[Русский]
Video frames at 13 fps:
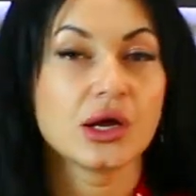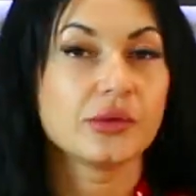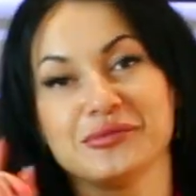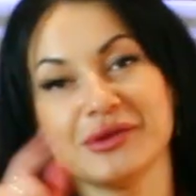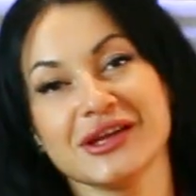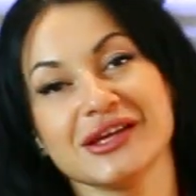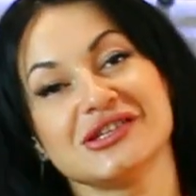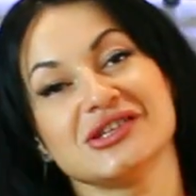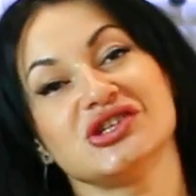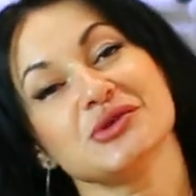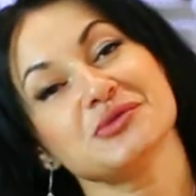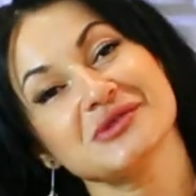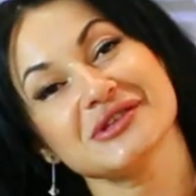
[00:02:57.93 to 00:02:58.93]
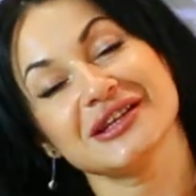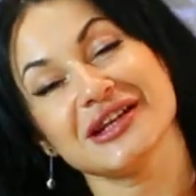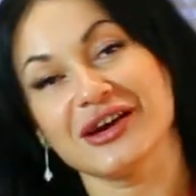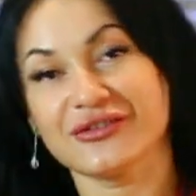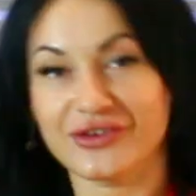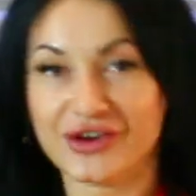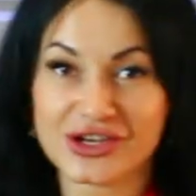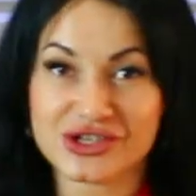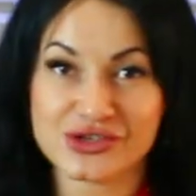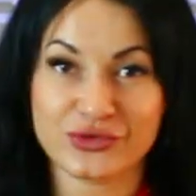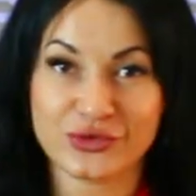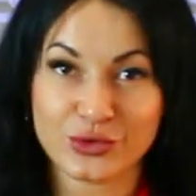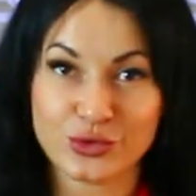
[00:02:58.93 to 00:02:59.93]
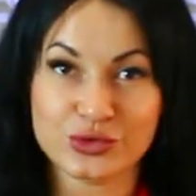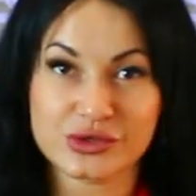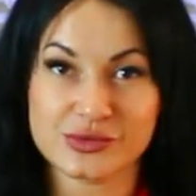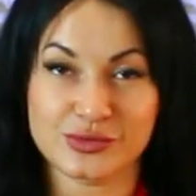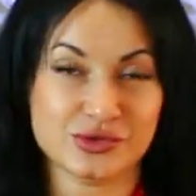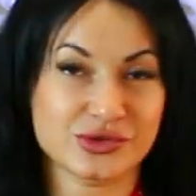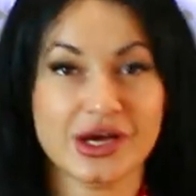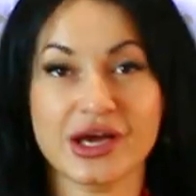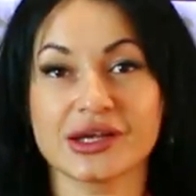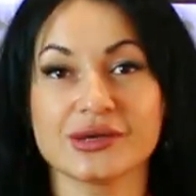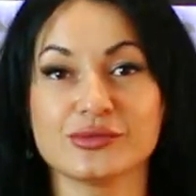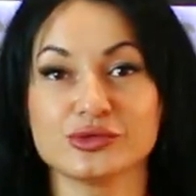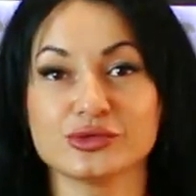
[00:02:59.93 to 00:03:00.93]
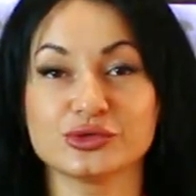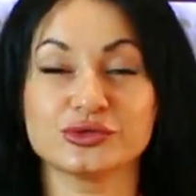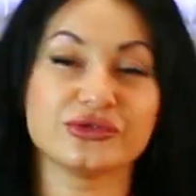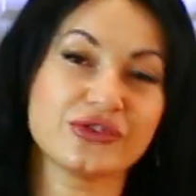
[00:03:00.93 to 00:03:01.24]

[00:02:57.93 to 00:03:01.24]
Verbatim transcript: Берите чипсы на ваш вкус, пускай они будут